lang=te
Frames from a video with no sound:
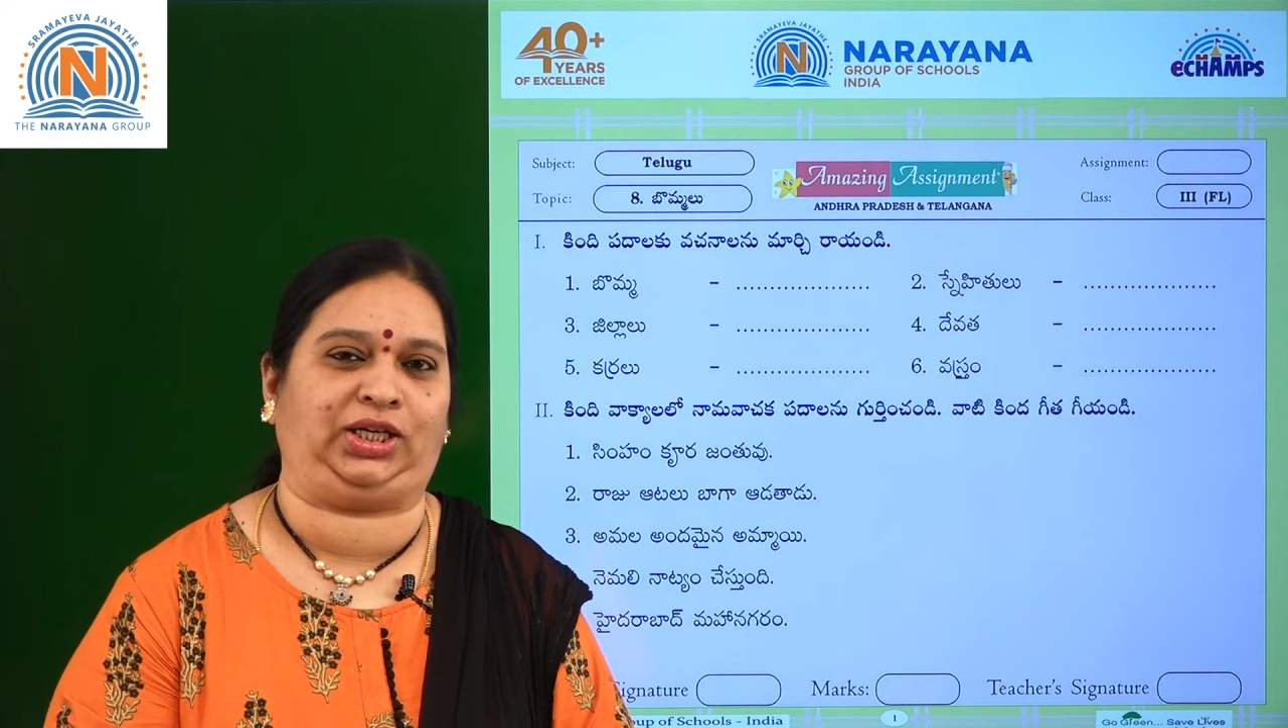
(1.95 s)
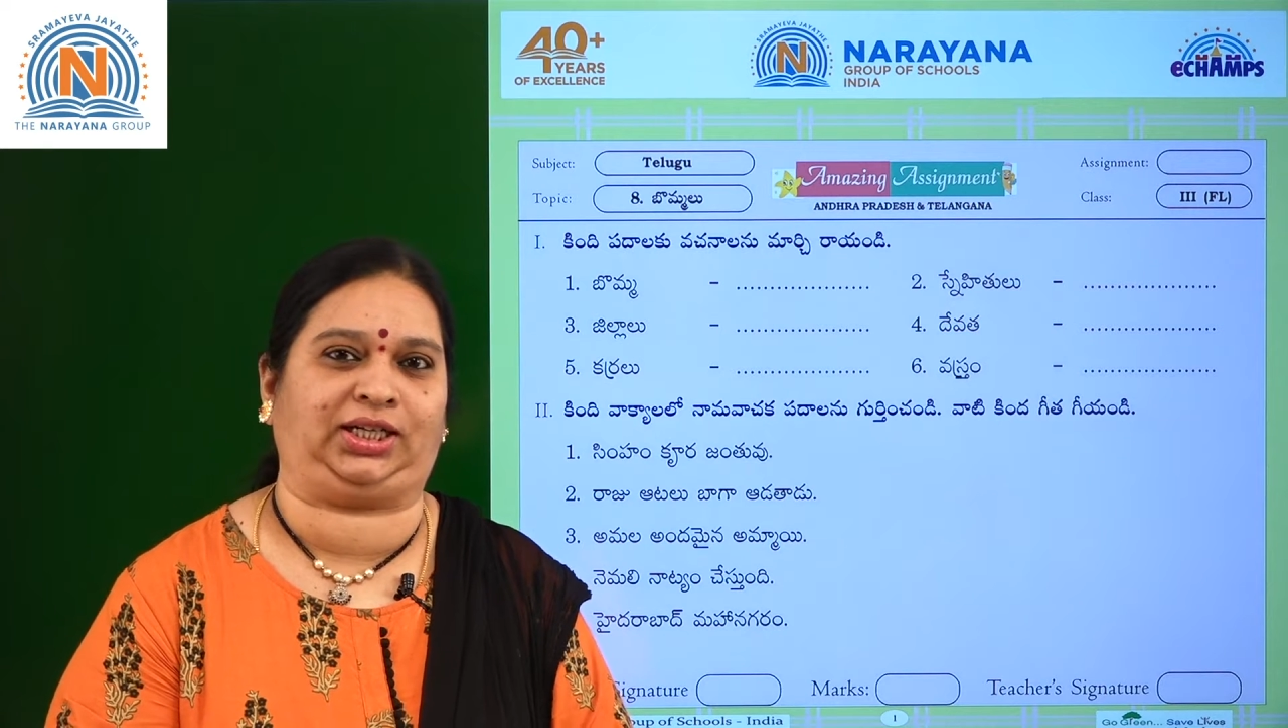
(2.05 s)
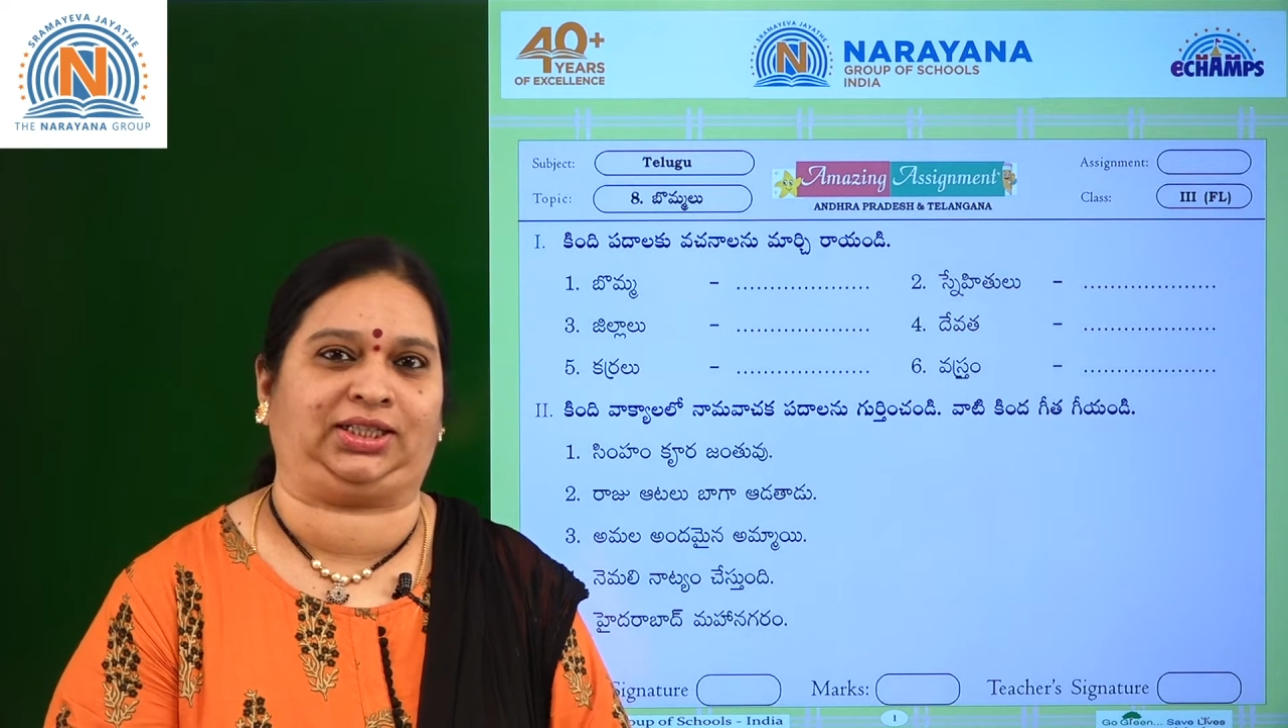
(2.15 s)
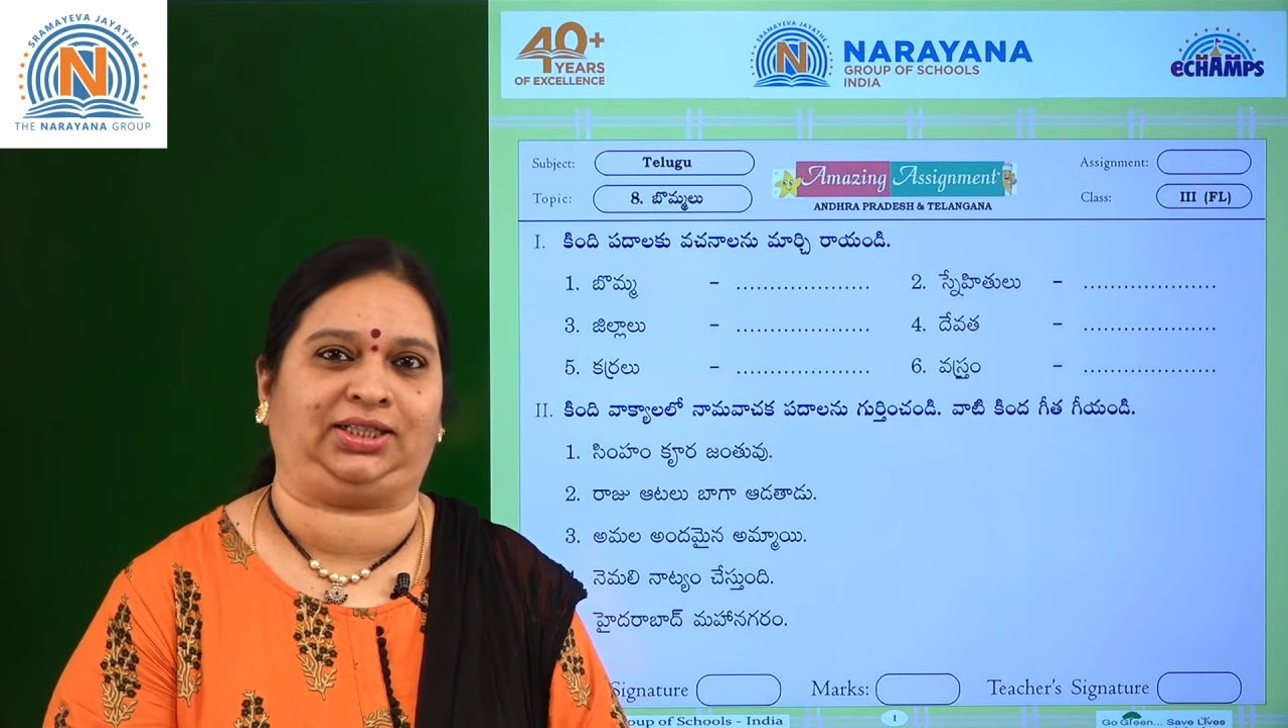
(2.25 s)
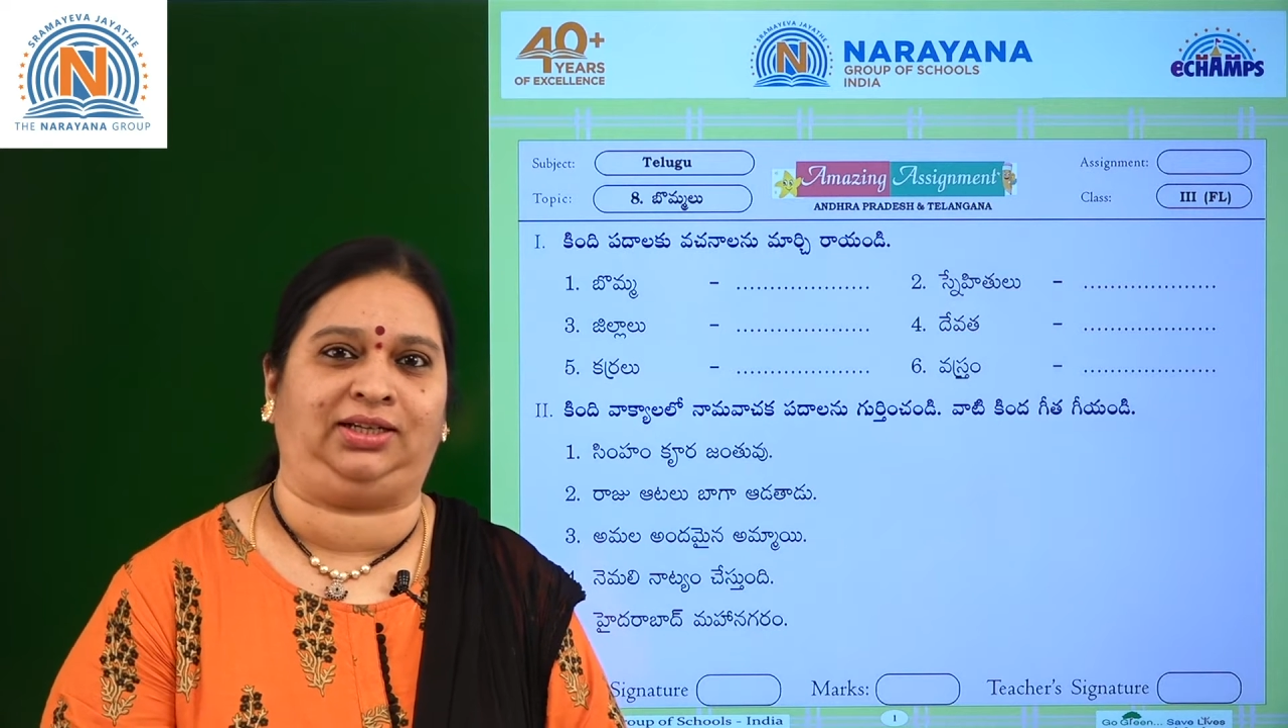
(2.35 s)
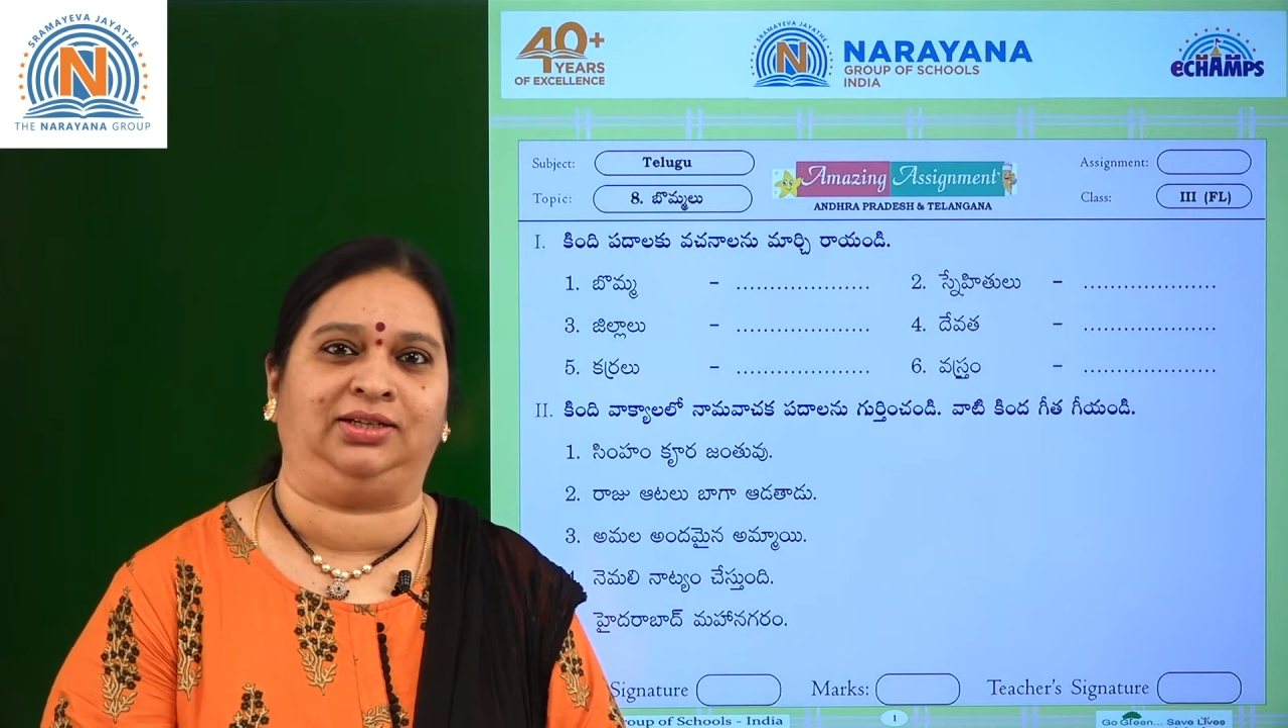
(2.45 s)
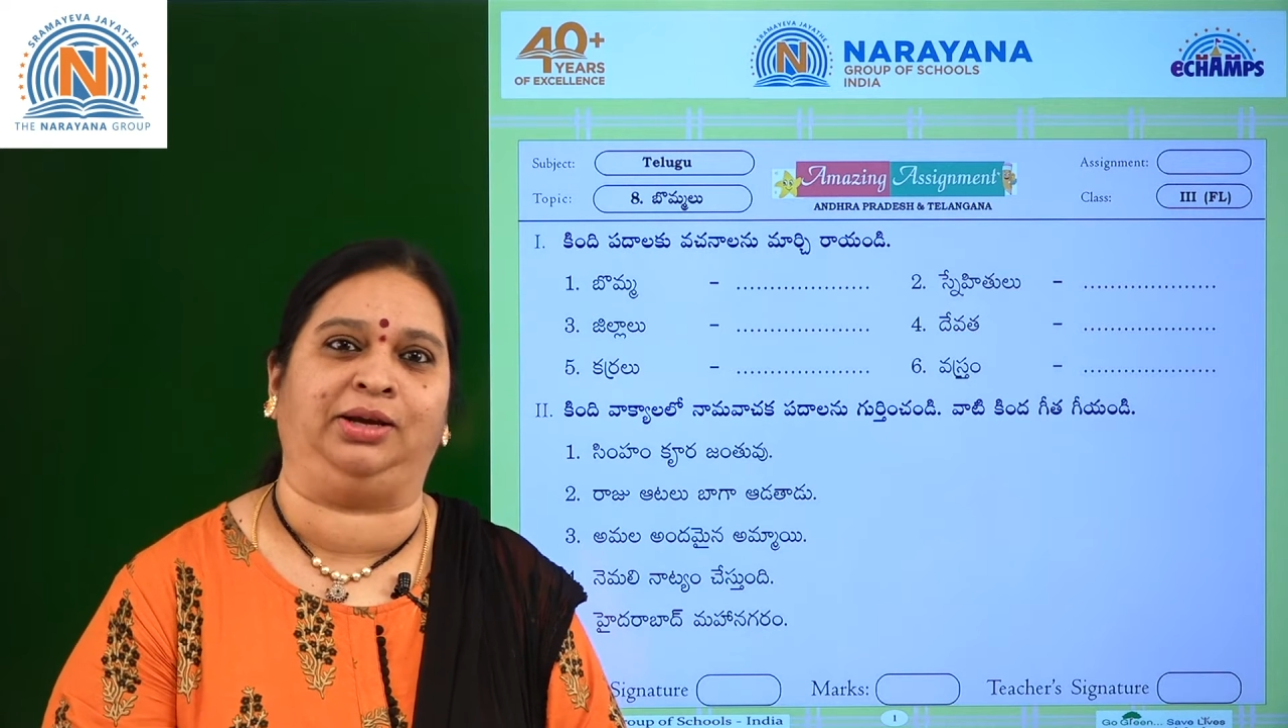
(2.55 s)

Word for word: ఉన్నారు కదా